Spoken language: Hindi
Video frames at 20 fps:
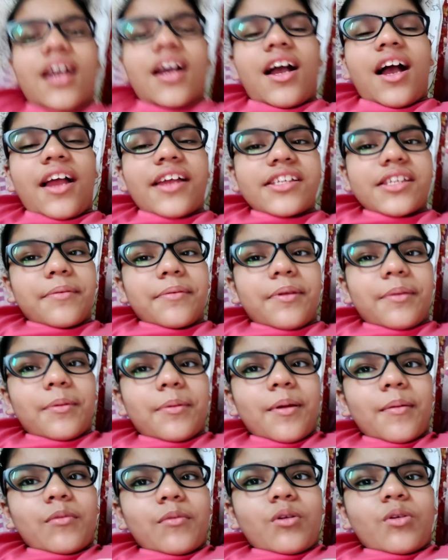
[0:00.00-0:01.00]
गाइस अभी
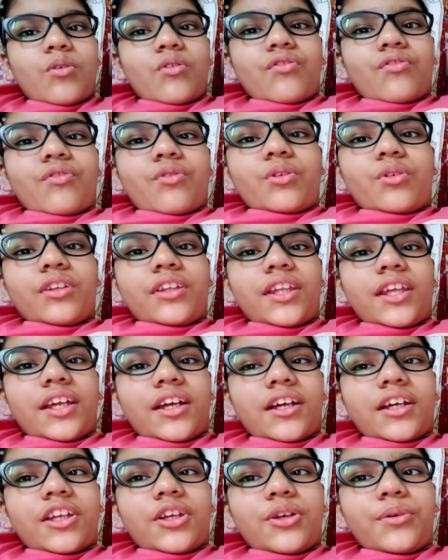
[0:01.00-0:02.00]
भी हम लोग फ़ोन
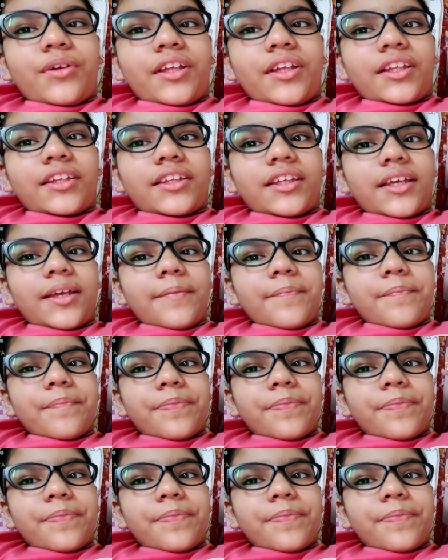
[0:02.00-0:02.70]
देख कर ही उठे थे